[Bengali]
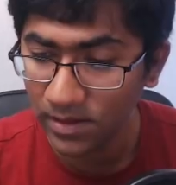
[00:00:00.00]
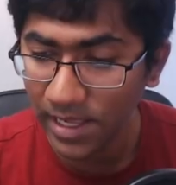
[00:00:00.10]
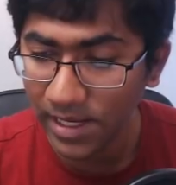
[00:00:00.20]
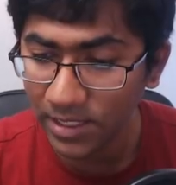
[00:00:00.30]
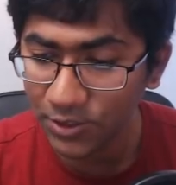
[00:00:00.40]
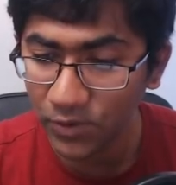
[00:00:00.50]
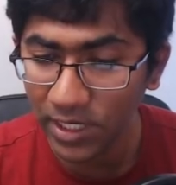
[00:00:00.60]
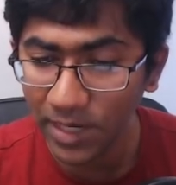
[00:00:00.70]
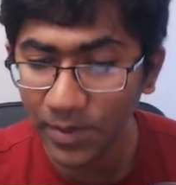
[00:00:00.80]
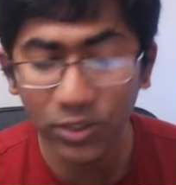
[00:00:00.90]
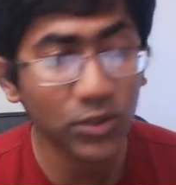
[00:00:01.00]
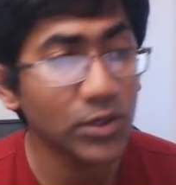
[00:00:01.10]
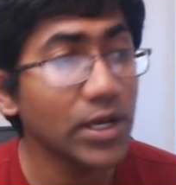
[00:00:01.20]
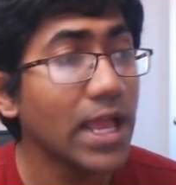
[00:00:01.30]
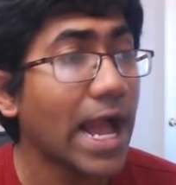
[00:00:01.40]
এক কাজ করি এবার চলো
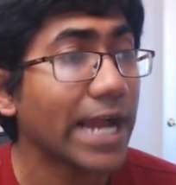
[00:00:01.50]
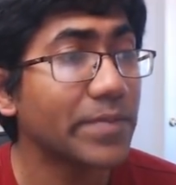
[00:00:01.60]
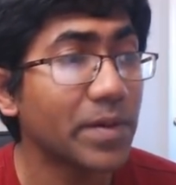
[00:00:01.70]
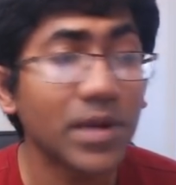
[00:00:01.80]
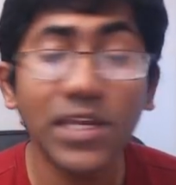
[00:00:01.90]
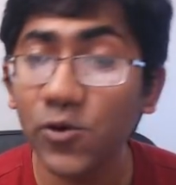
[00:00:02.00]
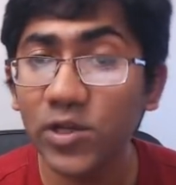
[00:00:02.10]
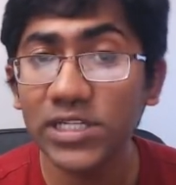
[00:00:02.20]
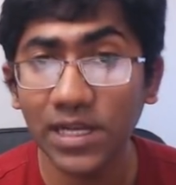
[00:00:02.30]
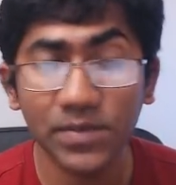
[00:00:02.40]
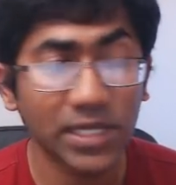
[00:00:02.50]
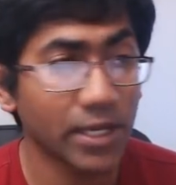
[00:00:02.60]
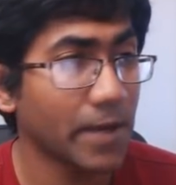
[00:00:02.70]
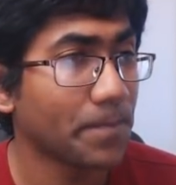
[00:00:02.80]
আগেরবার আমরা কি করেছিলাম যে